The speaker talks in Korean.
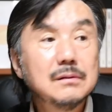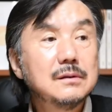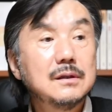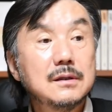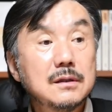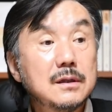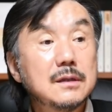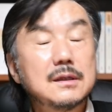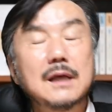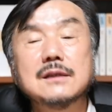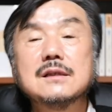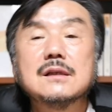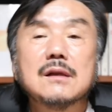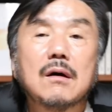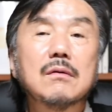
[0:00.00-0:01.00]
그러니까 이렇게
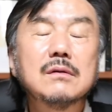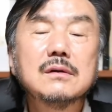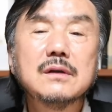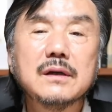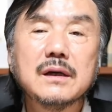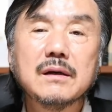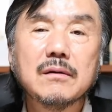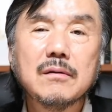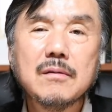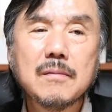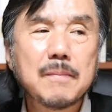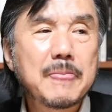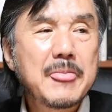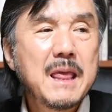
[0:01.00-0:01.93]
사진이 나오는 거예요.